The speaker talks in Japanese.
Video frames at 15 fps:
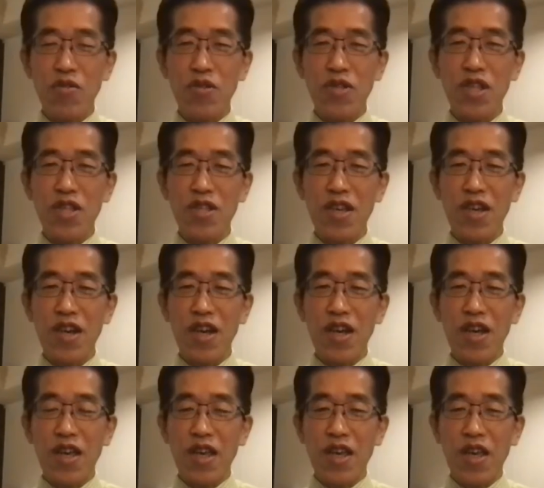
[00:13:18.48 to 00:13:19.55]
それでさ、
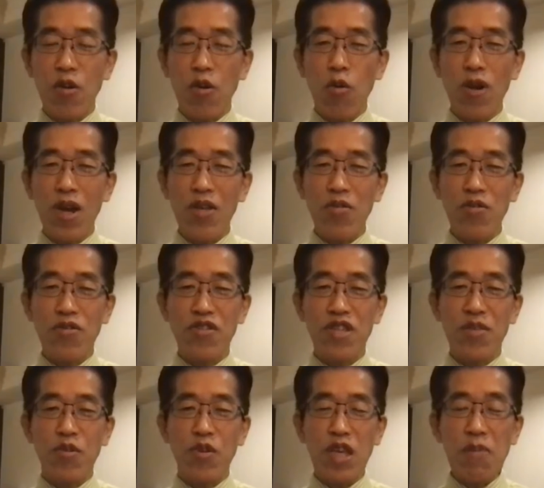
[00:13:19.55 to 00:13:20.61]
えー、国会の質
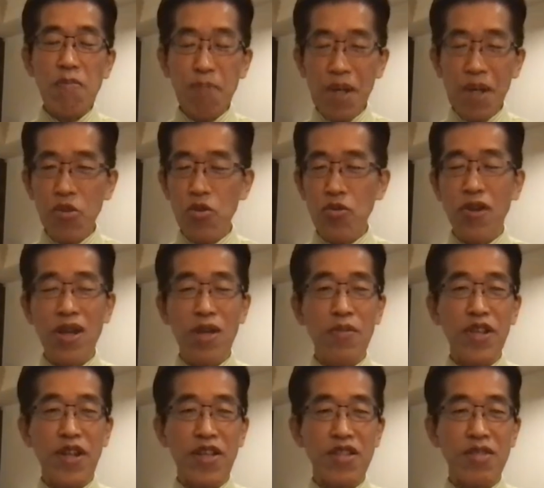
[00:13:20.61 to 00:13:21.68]
疑も一般の人から見
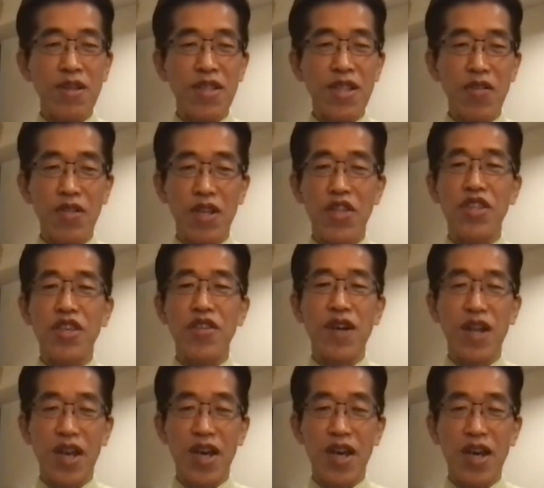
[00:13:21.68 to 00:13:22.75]
たらつまんなくなっちゃう
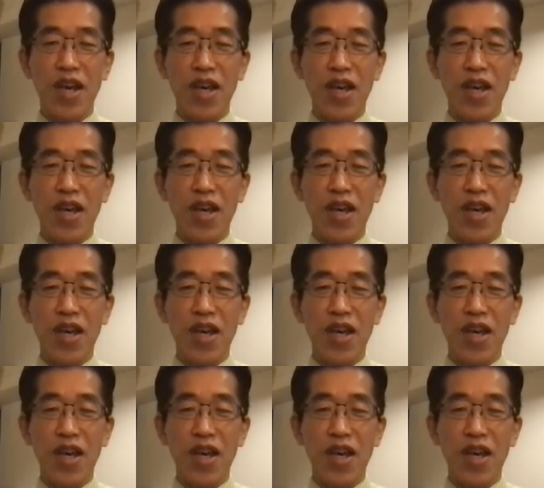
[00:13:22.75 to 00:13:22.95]
から、